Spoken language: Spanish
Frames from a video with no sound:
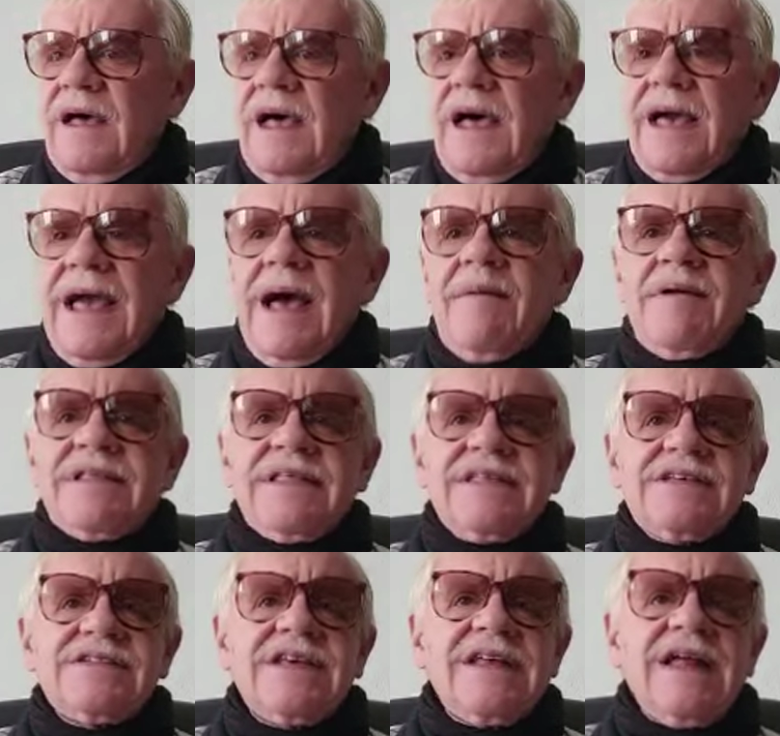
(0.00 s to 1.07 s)
Acaba de
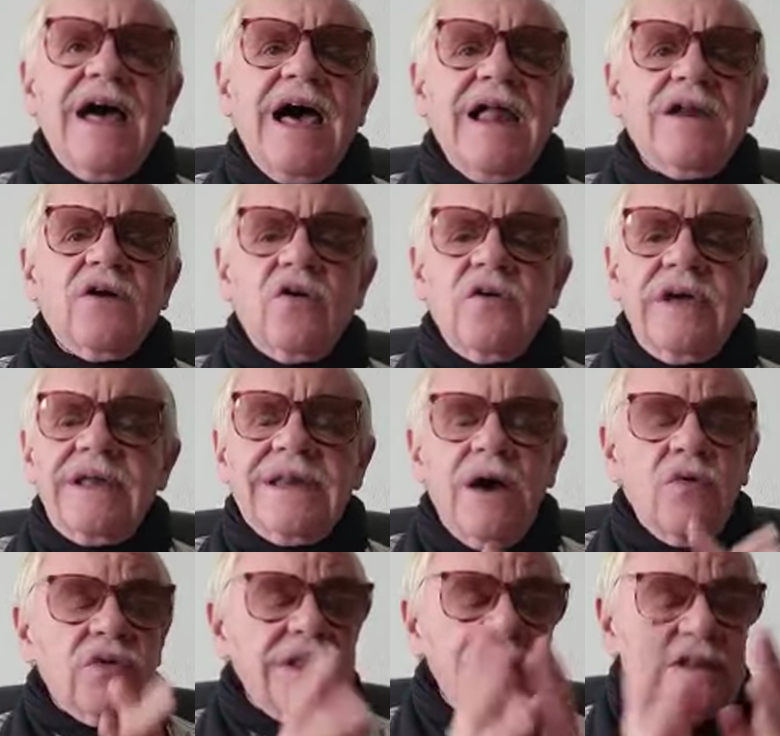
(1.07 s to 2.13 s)
decir algo
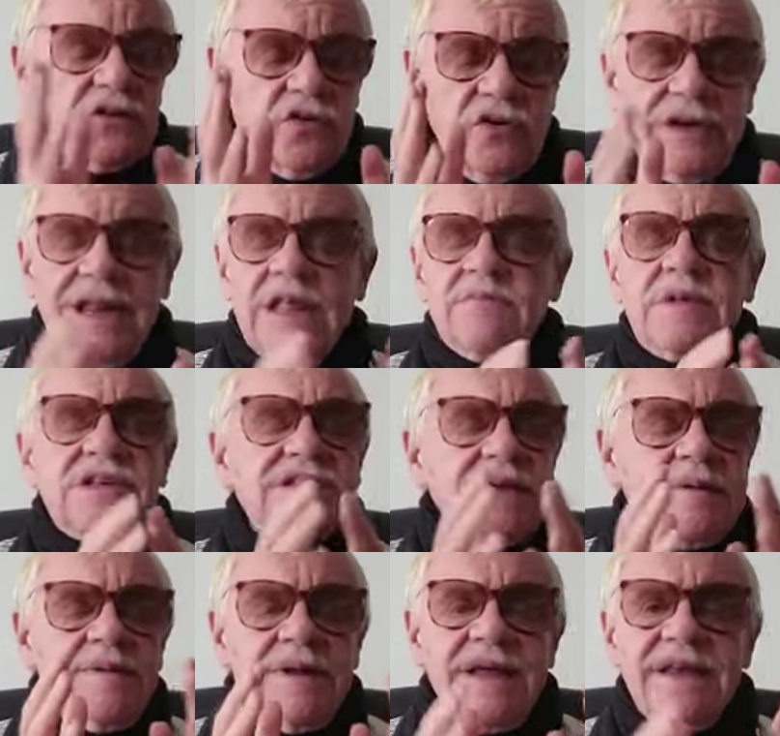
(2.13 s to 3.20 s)
inaudito,
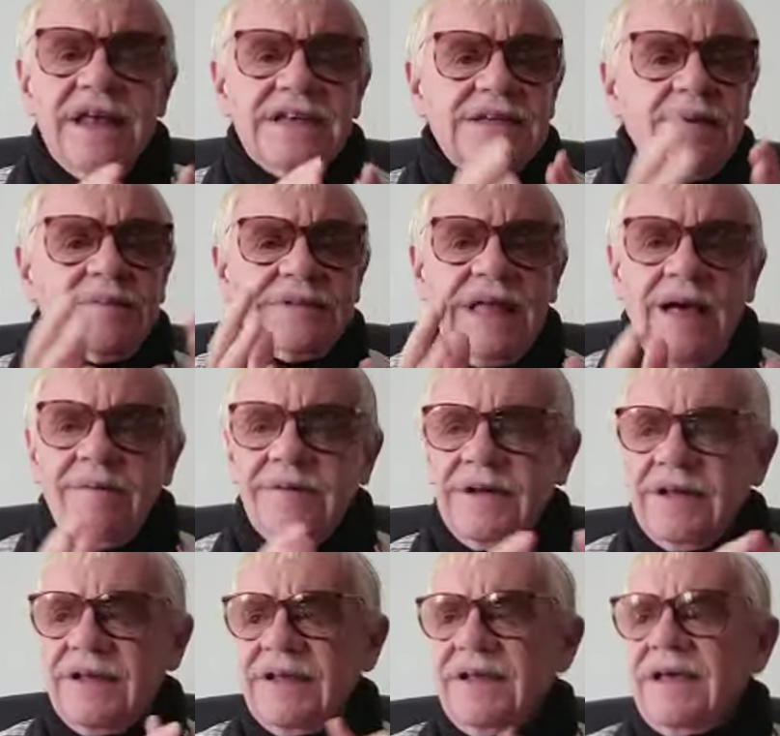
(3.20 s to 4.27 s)
inadmisible,
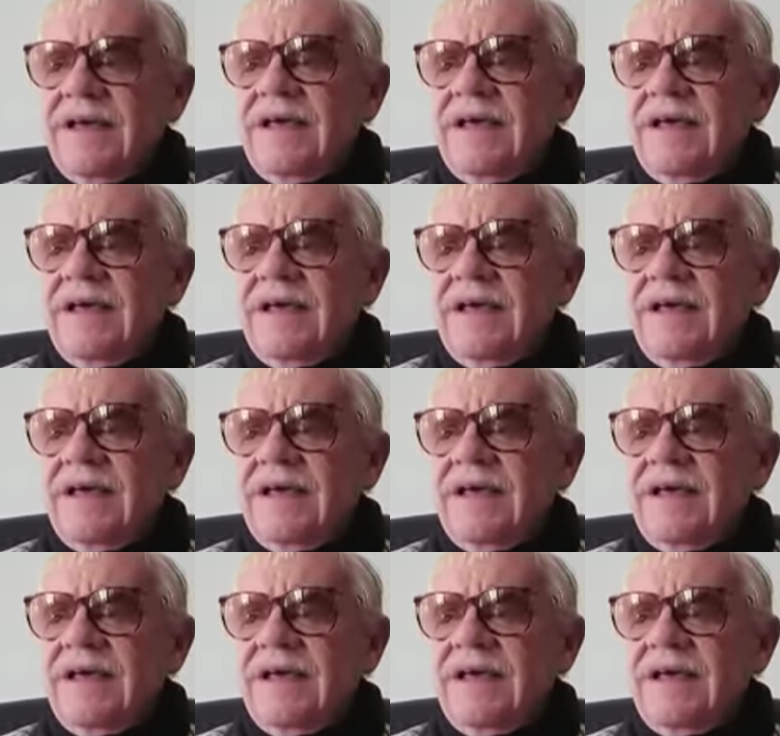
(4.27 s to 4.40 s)
inaceptable,